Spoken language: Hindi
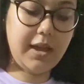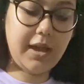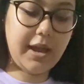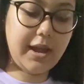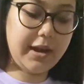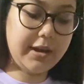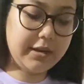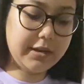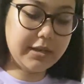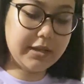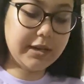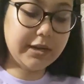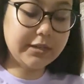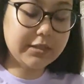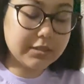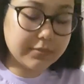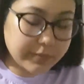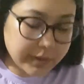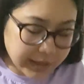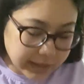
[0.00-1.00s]
एंड
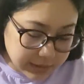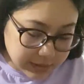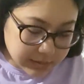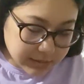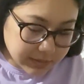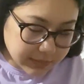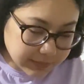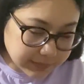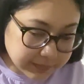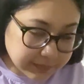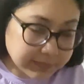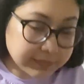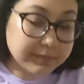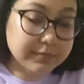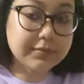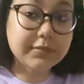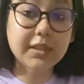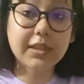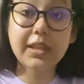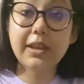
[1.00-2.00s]
इट स्मेल्स
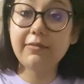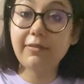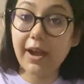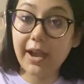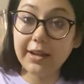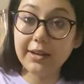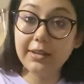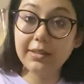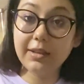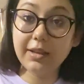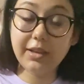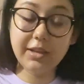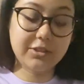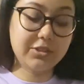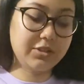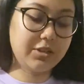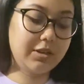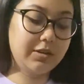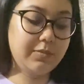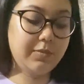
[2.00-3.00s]
डिवाइन इन द
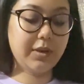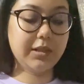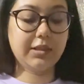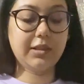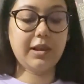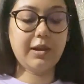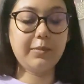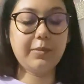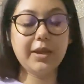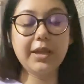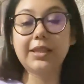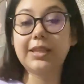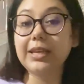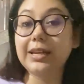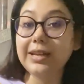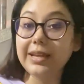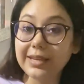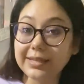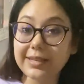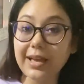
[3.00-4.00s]
किचन मतलब
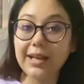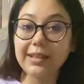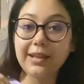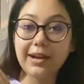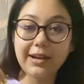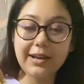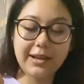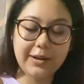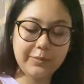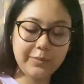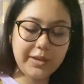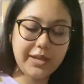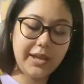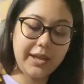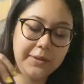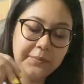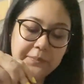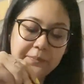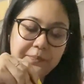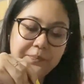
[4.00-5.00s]
इतनी ज़्यादा गर्मी है